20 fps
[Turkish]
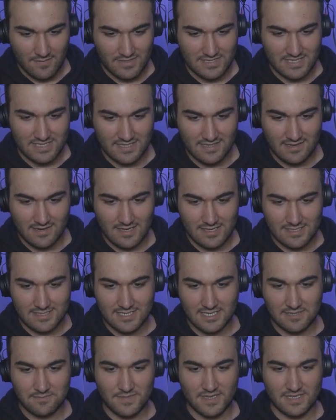Ama seni
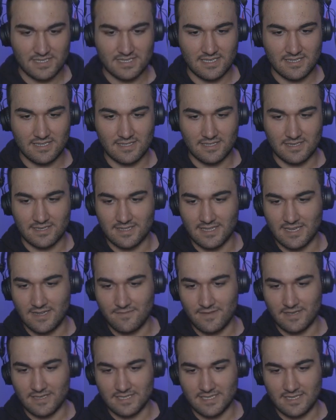rahatsız etmeyen, seni
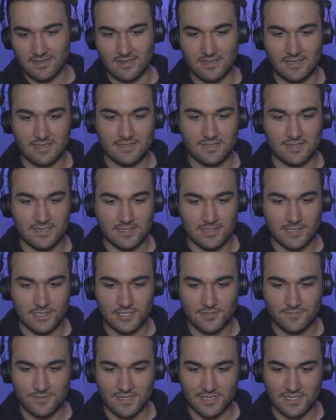irdelemeyen, senin hayatına
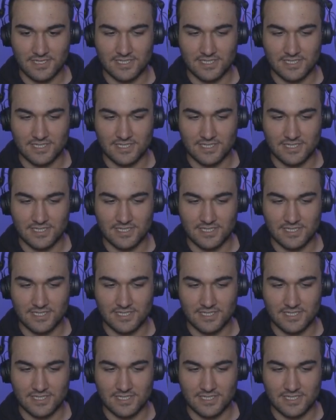karışmayan